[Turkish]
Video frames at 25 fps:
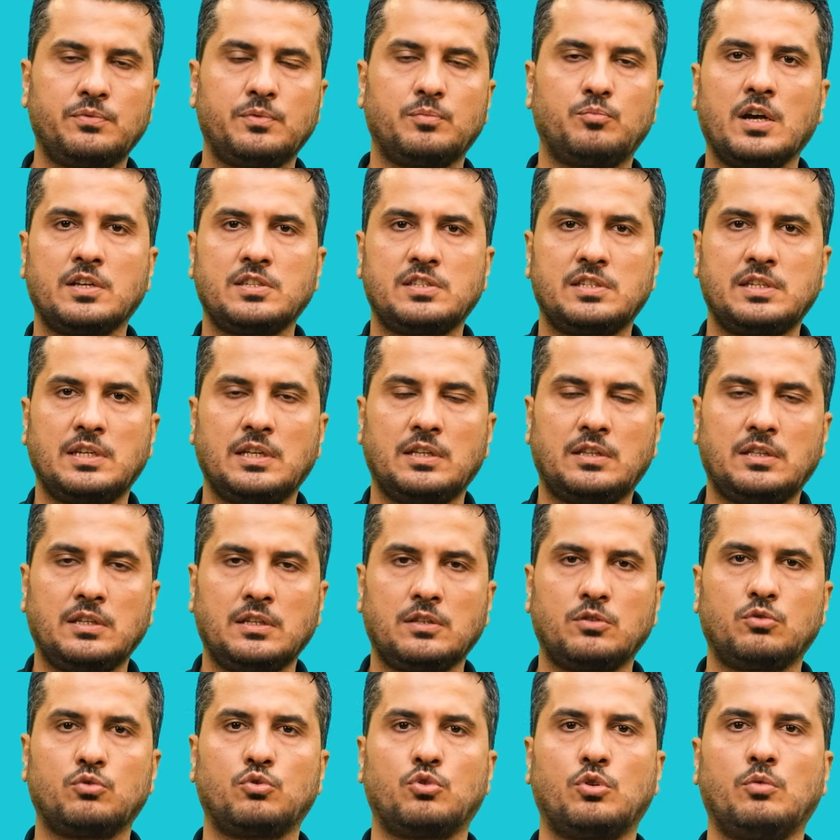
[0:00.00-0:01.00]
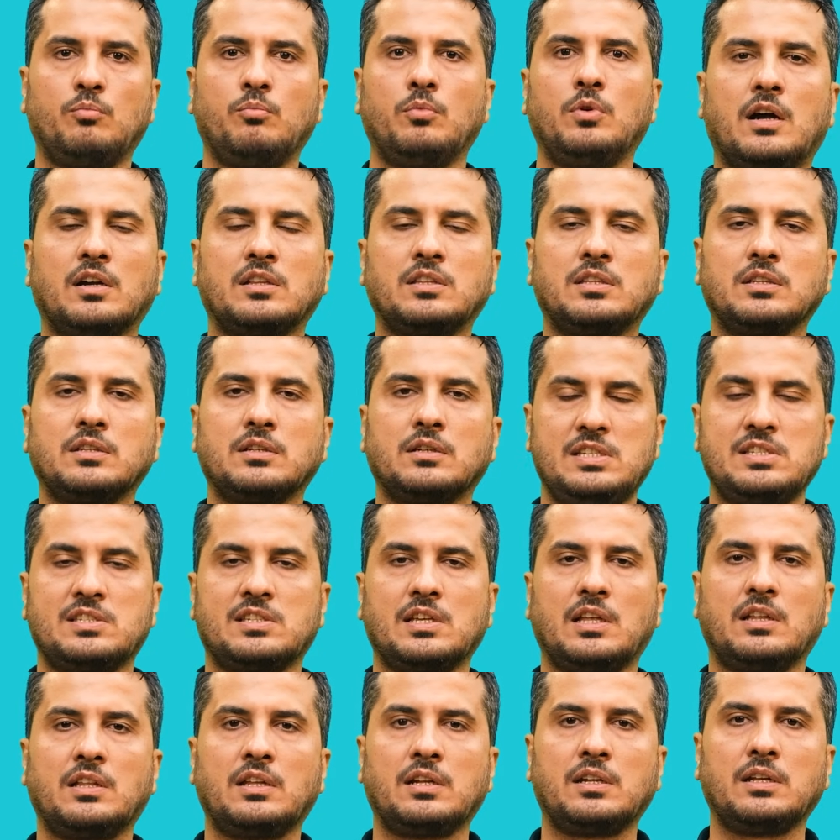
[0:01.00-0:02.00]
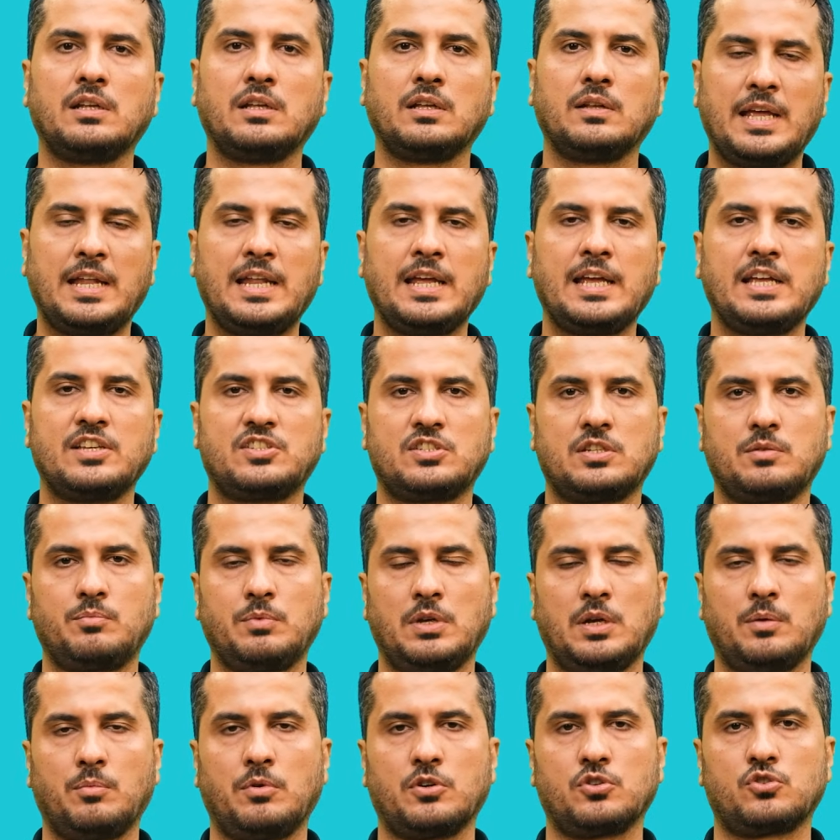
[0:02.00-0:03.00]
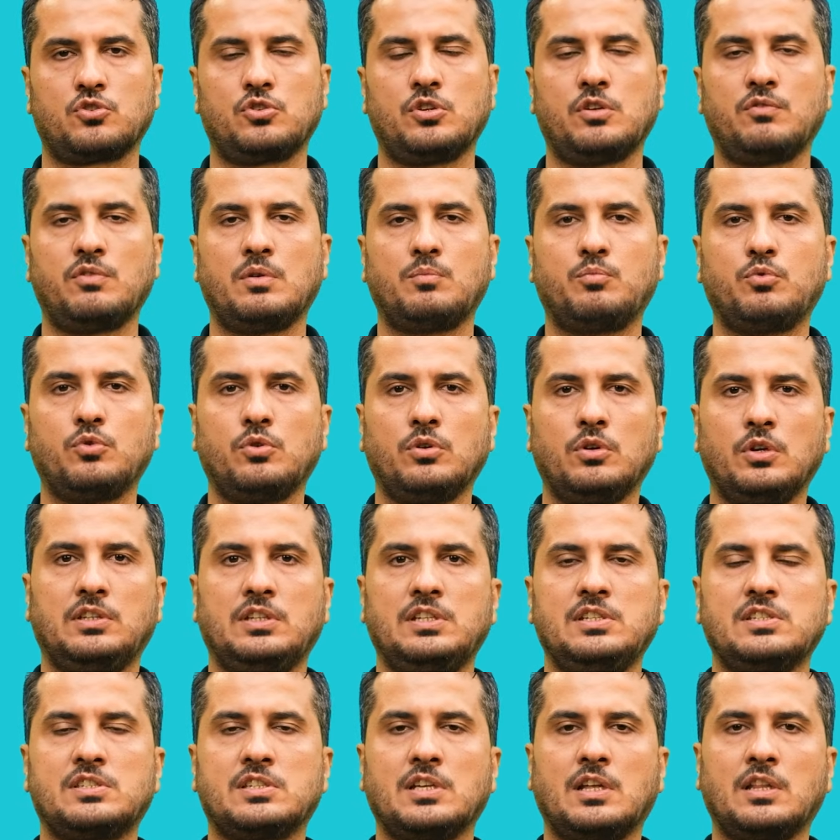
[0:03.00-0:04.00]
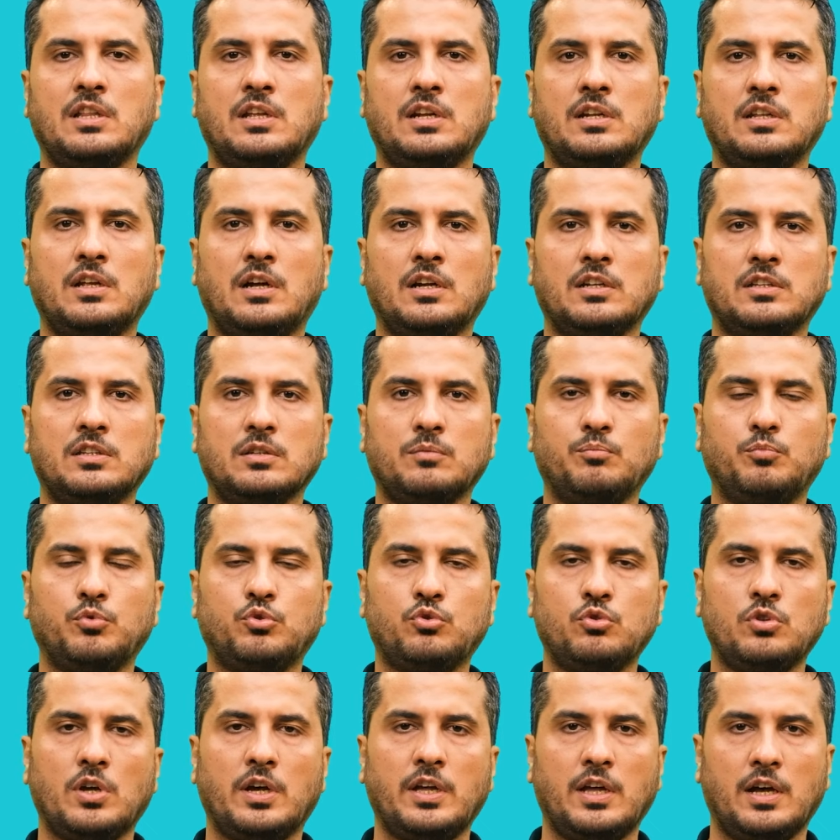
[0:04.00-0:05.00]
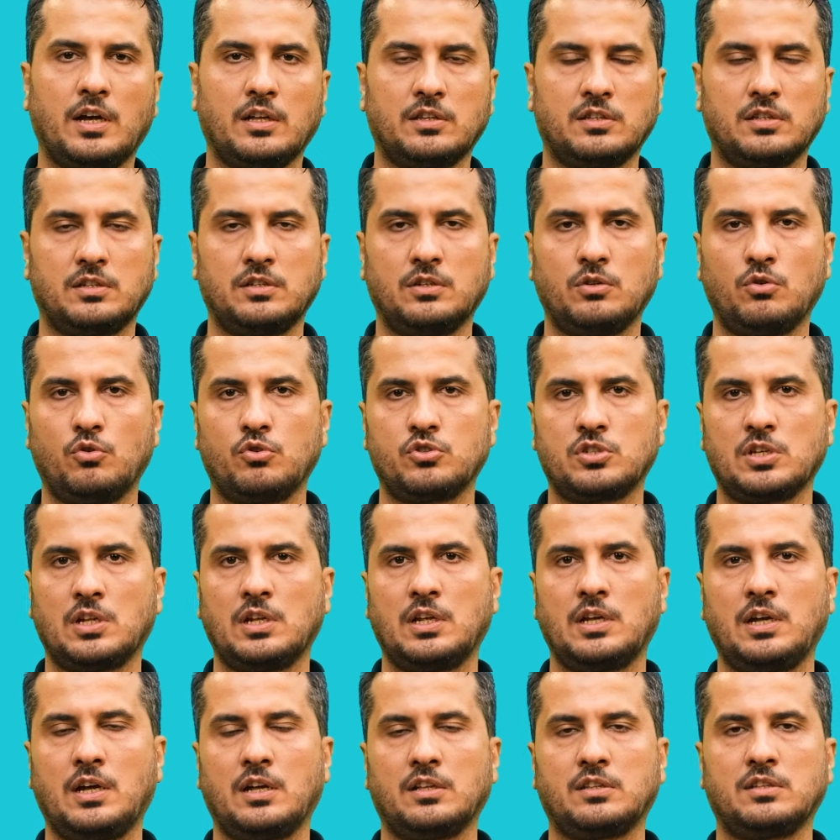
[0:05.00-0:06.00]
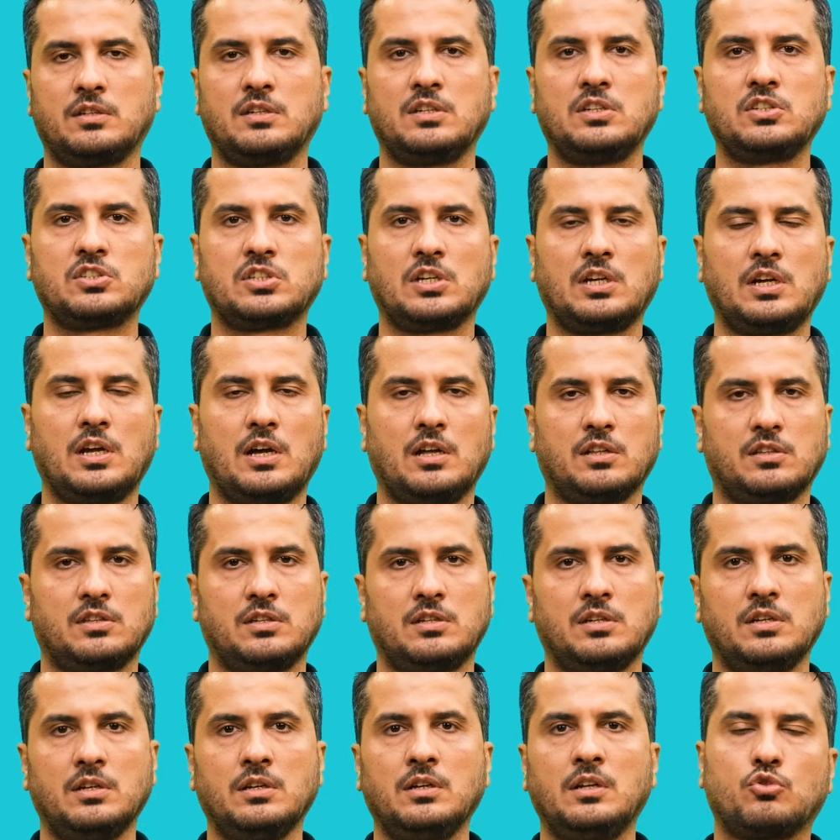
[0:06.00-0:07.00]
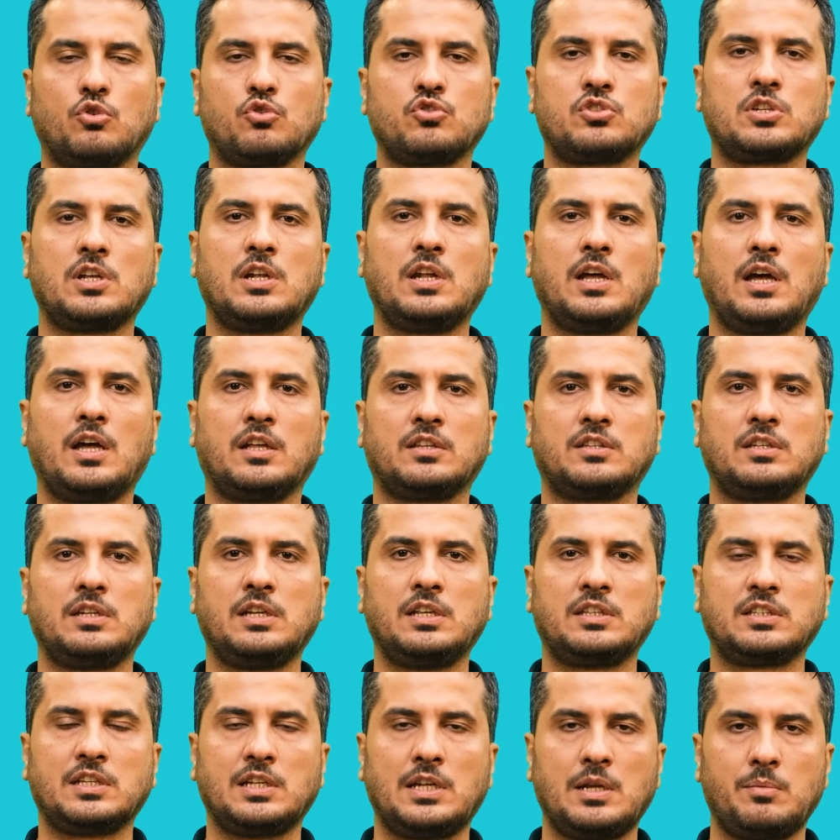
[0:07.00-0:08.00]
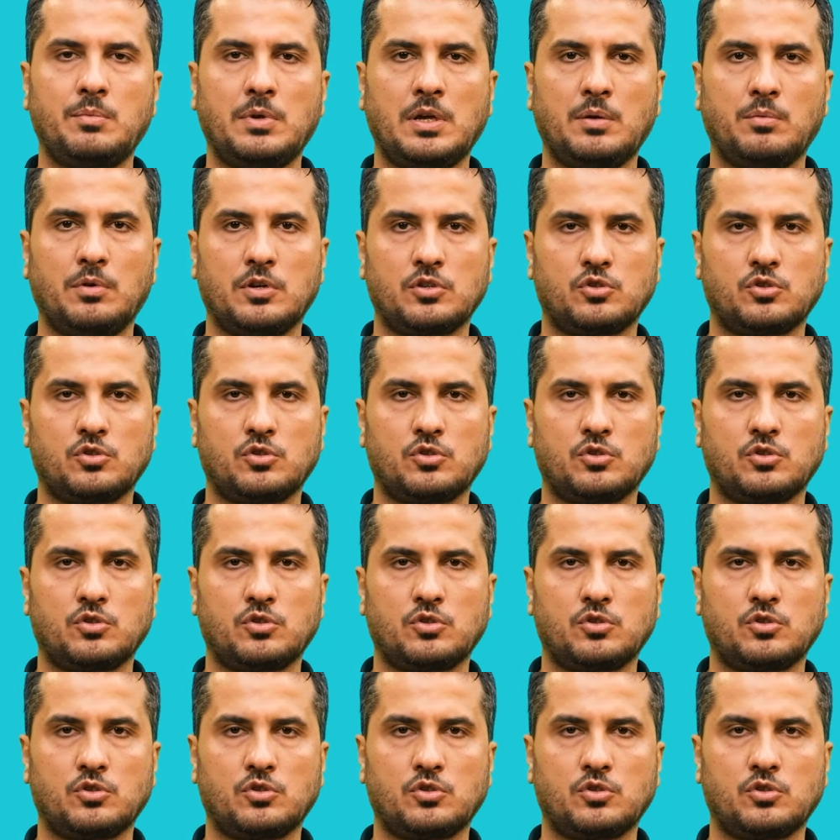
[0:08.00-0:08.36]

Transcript: anksiyetik durum artık insanları ele geçirmeye başlıyor ve bu insanların artık bütün hayatını, özel hayatını, iş hayatını, sosyal hayatını etkilemeye